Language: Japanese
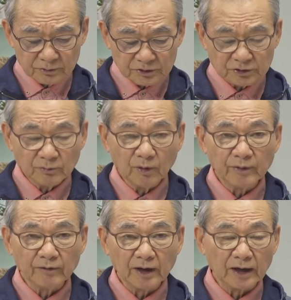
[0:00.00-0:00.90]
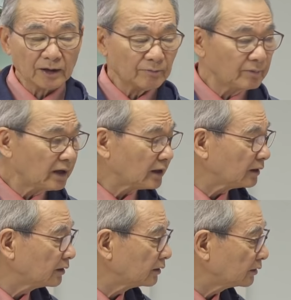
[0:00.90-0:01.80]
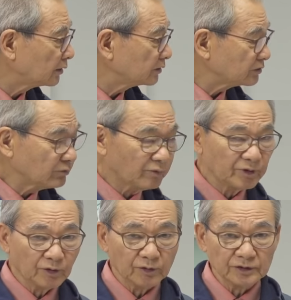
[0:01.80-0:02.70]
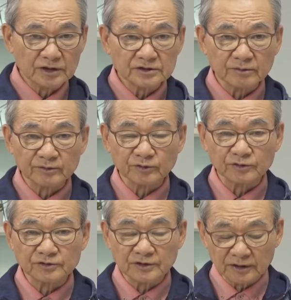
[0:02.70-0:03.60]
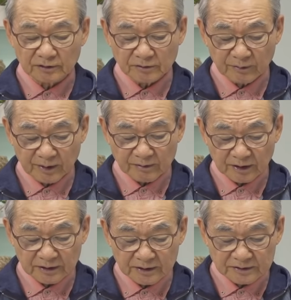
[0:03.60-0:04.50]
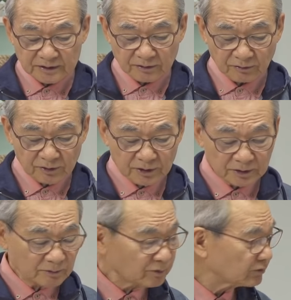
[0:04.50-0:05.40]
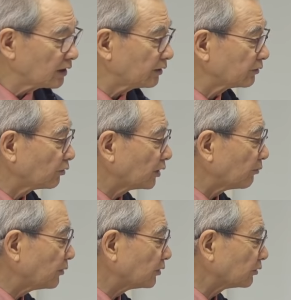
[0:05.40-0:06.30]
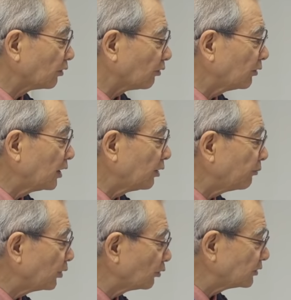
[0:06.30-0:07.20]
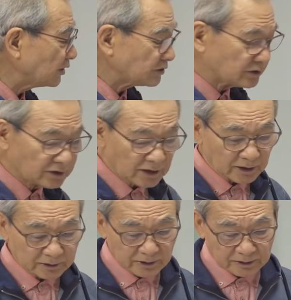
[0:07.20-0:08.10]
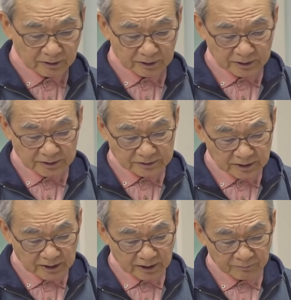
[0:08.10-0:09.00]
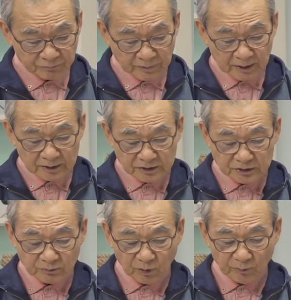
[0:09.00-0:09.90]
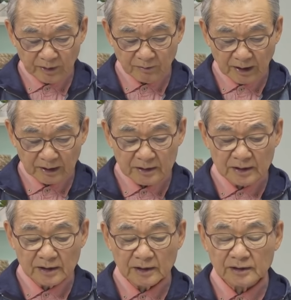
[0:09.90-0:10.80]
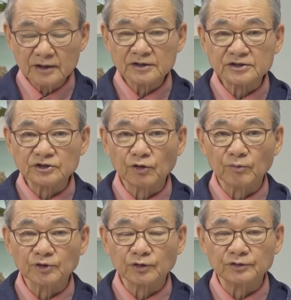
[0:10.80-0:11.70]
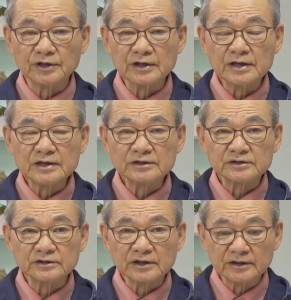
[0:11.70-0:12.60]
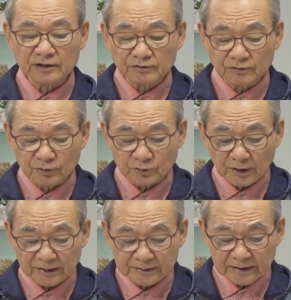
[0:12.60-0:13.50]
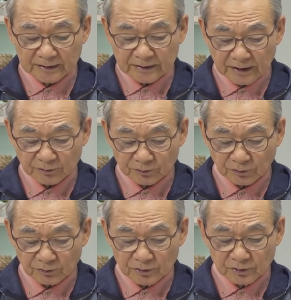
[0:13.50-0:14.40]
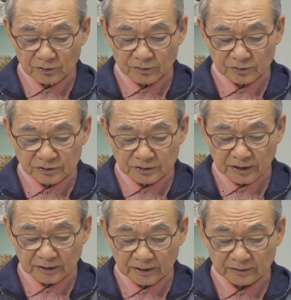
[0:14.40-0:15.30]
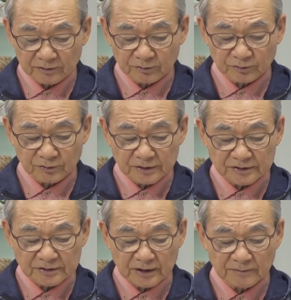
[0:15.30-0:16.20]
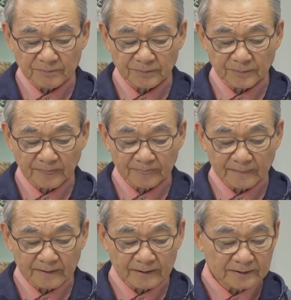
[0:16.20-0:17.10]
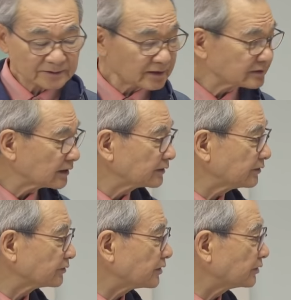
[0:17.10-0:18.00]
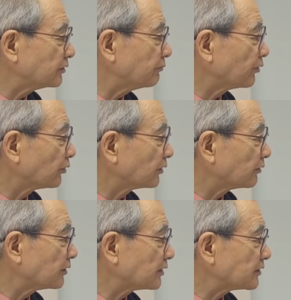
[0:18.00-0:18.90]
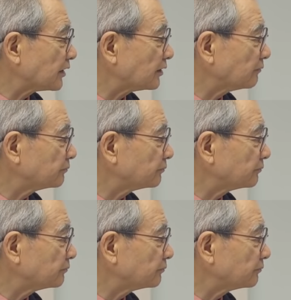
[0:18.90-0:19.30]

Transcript: しもべはまあしもべをイエス様のところに連れてくればいいわけですけど、でもルカの表現見ると病気で死にかけていたわけですから、しもべはイエスのもとに連れてくることができないほど苦しんでいたということですね。さあ、さっきの聖句に戻ってください。